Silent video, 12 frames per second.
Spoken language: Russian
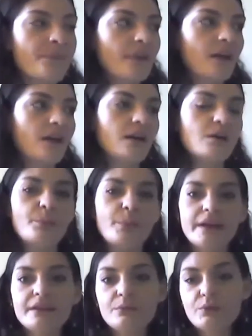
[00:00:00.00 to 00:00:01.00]
Э,
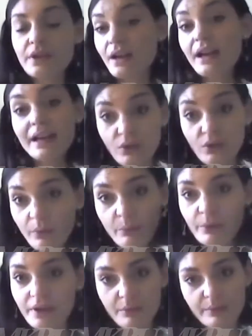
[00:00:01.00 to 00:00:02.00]
поэтому я готова
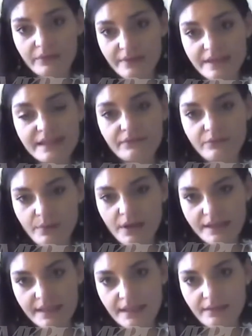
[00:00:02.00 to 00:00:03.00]
была бы вести в
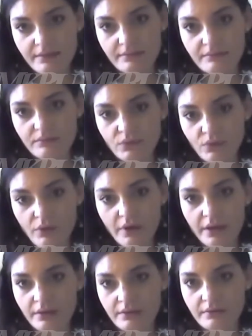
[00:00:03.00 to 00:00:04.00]
маске
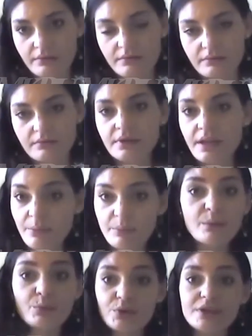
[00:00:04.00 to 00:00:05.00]
уроки. Да,
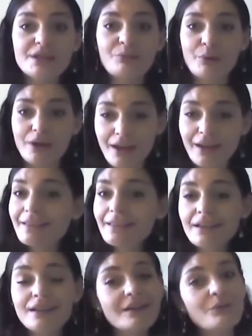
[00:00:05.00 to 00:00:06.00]
мне будет
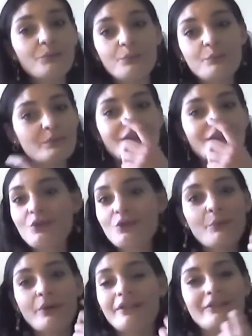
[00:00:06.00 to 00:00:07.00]
неприятно,
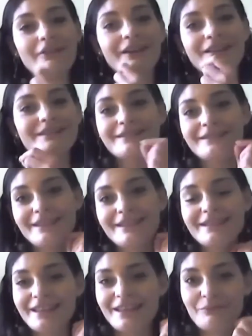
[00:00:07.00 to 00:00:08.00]
лицо покрывается,
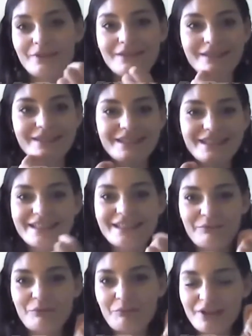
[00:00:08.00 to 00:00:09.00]
знаете, такими э,
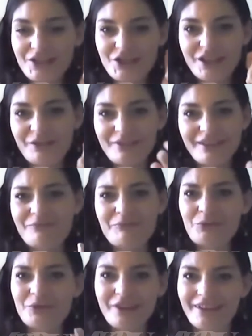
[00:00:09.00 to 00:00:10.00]
детскими прыщиками, я не
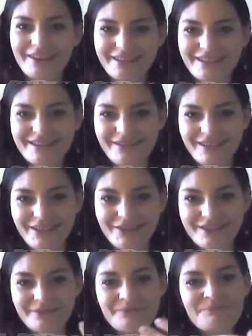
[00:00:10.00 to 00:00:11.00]
помню, как они называются.